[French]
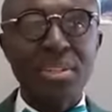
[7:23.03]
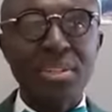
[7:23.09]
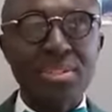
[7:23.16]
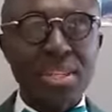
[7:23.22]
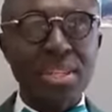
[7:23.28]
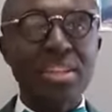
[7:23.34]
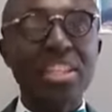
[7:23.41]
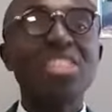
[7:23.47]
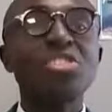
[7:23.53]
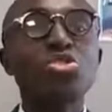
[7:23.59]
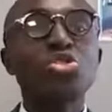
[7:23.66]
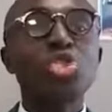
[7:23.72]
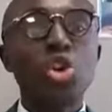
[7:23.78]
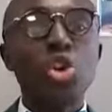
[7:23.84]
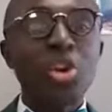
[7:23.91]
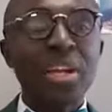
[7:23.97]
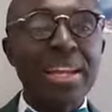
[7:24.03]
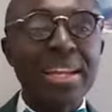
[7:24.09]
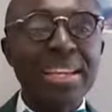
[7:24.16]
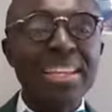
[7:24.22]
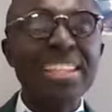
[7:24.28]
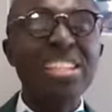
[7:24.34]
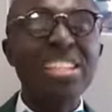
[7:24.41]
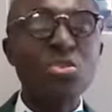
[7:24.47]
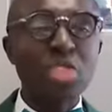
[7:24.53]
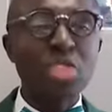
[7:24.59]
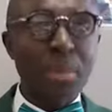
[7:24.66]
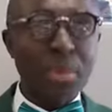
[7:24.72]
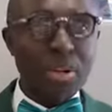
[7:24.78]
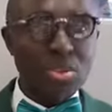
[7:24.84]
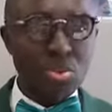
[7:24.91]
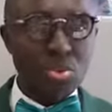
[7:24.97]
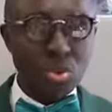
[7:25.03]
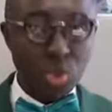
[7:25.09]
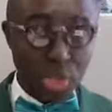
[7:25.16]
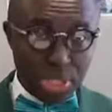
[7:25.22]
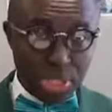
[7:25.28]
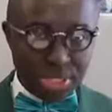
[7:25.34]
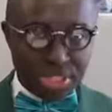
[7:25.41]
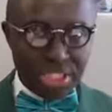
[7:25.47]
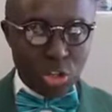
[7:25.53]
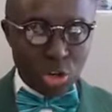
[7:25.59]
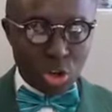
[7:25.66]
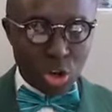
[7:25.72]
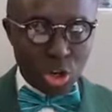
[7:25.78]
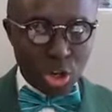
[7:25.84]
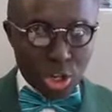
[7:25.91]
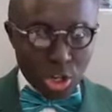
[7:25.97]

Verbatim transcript: c'est que solo c'est-à-dire que